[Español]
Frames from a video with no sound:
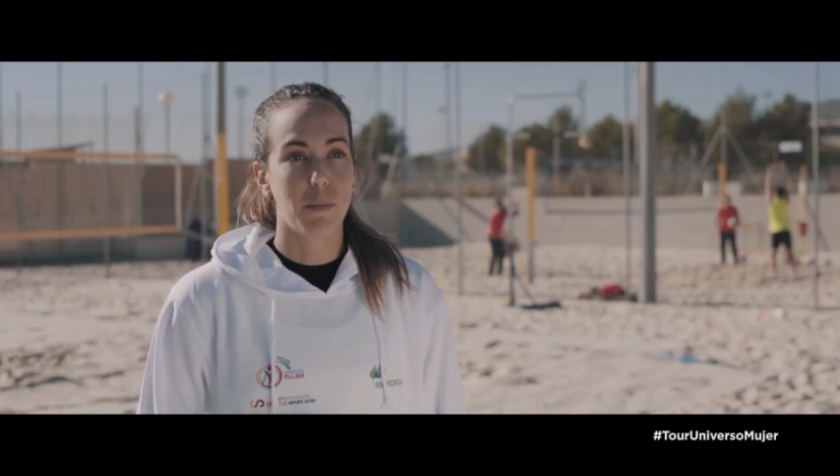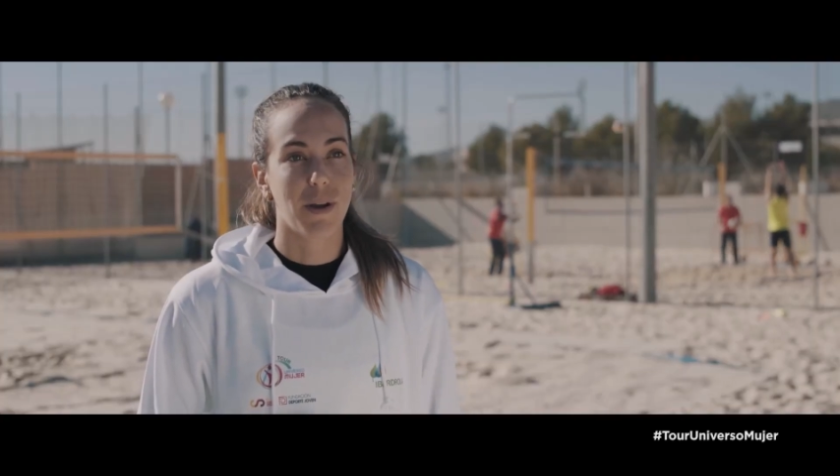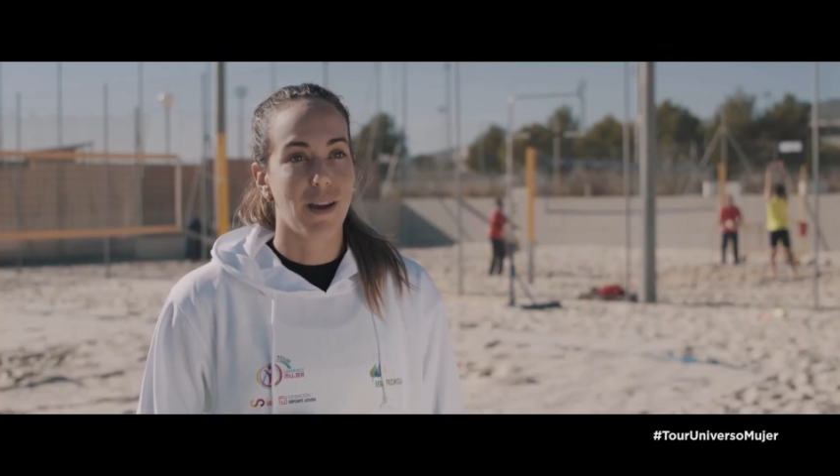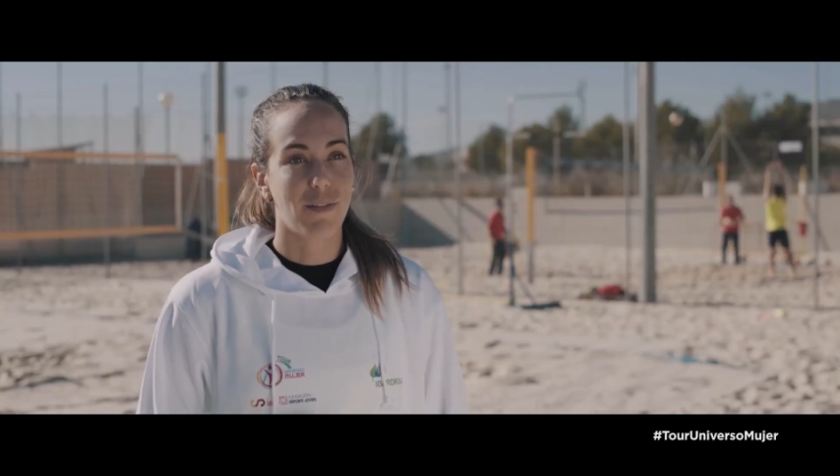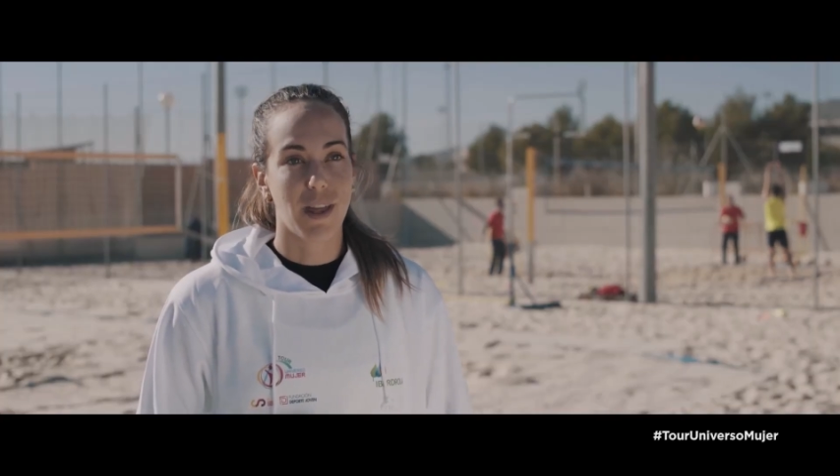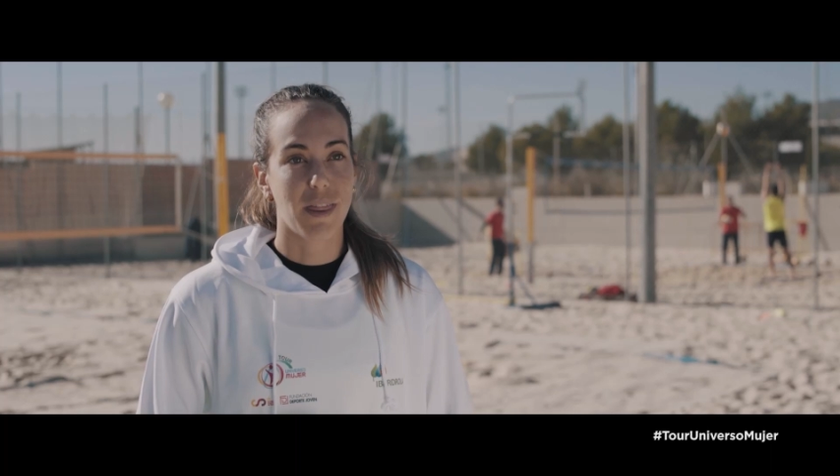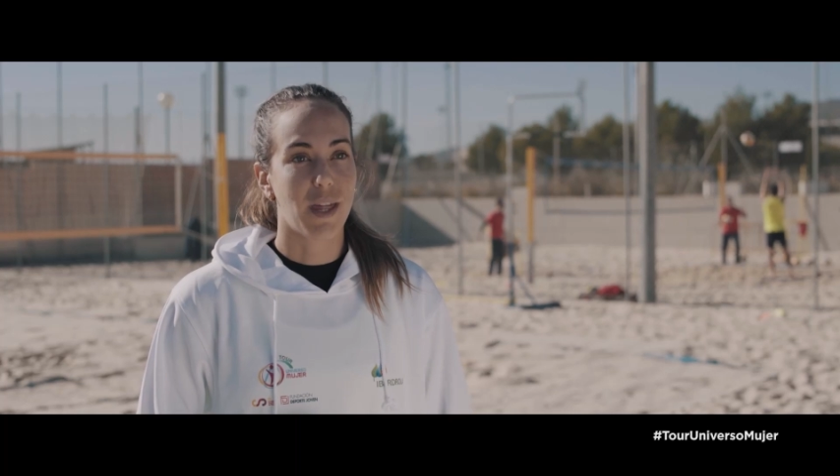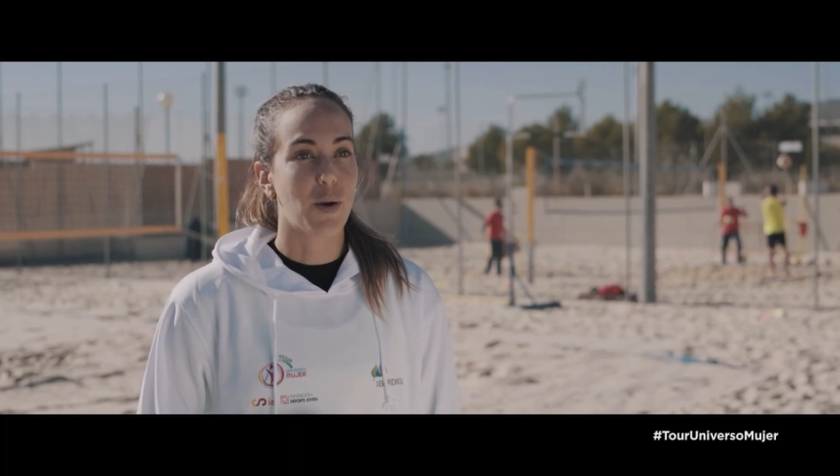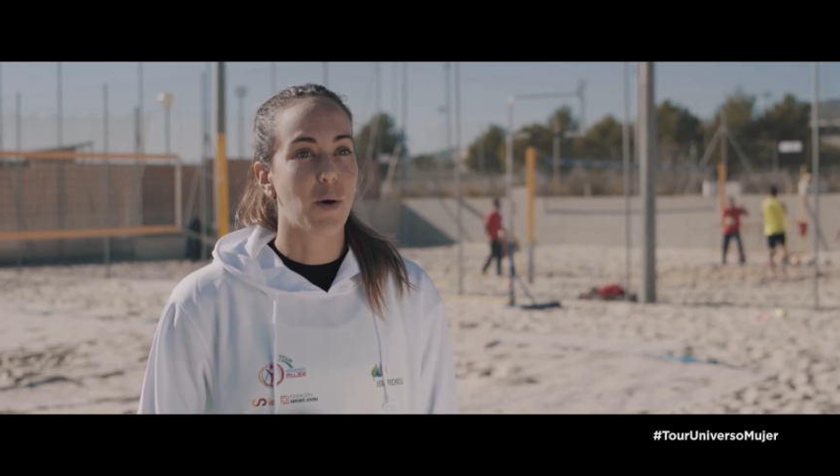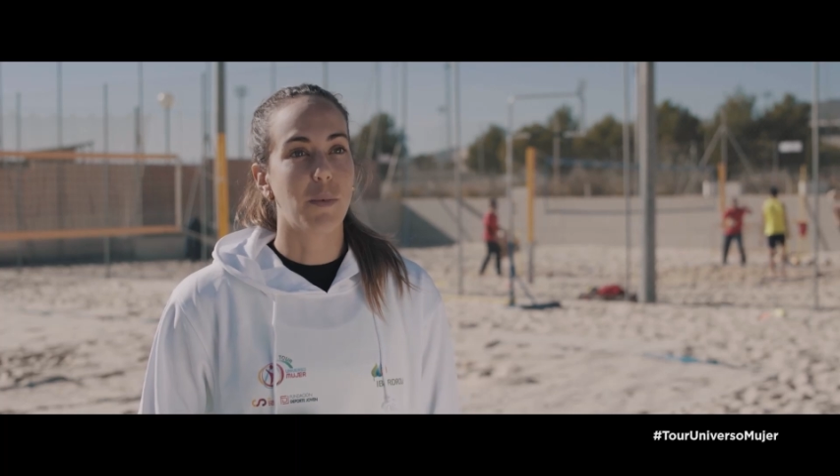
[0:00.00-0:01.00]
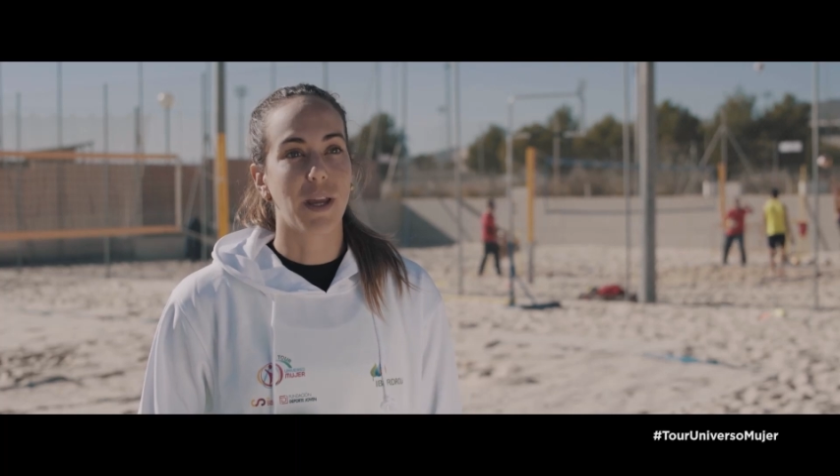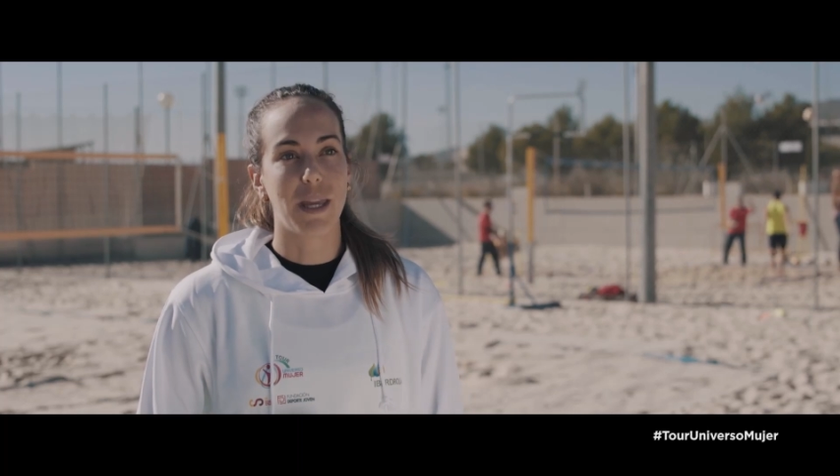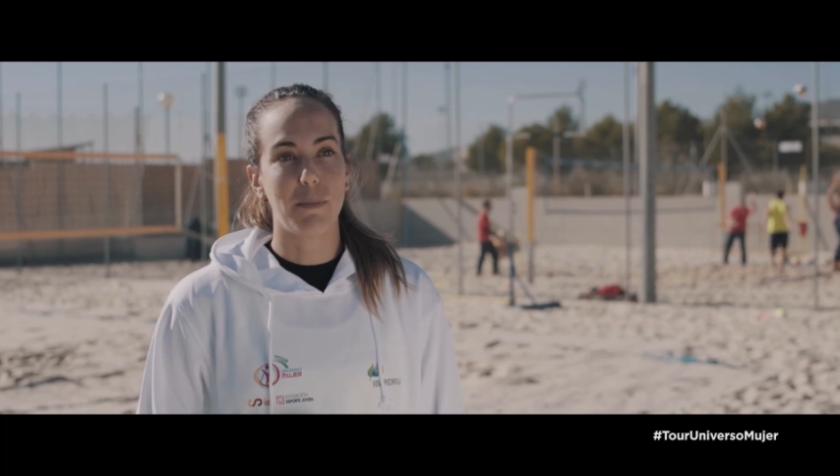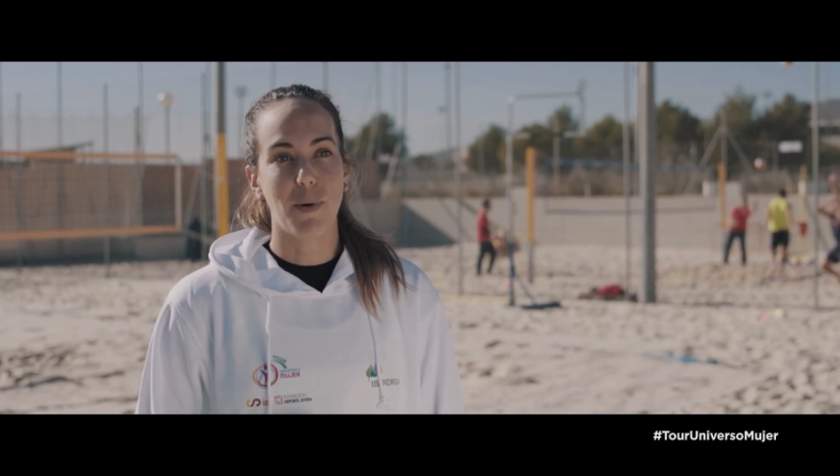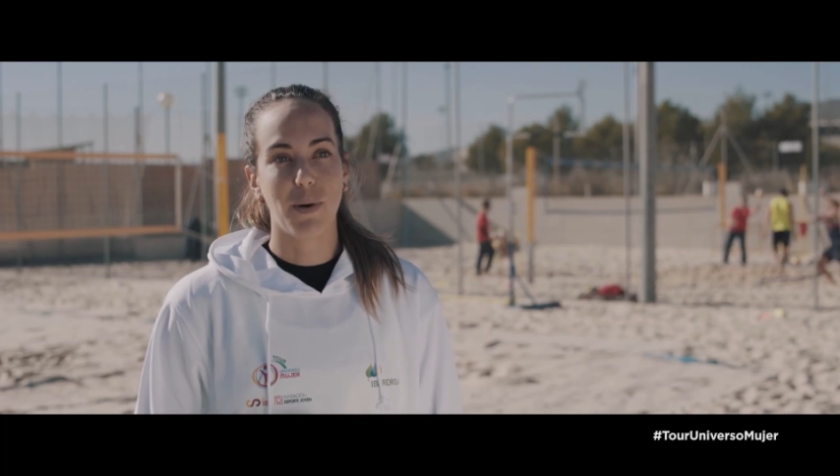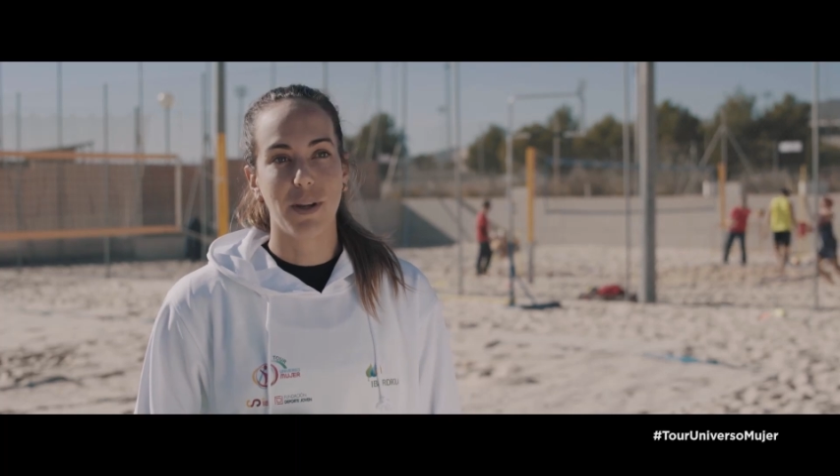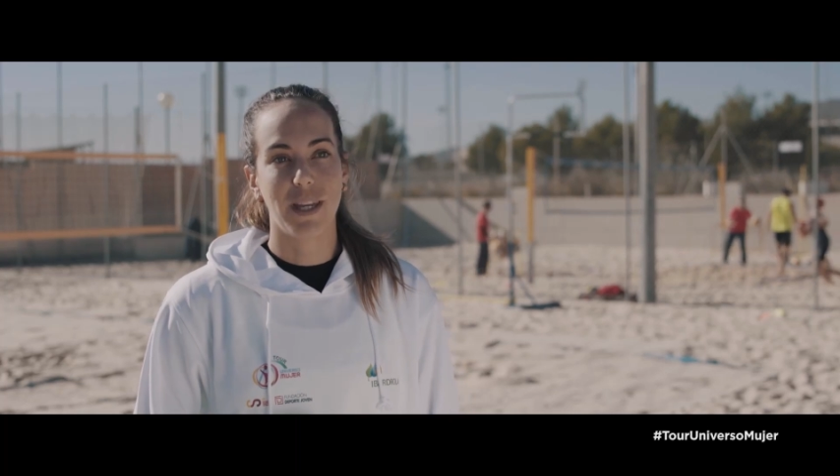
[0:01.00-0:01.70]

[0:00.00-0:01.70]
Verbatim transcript: pues afianzarnos como equipo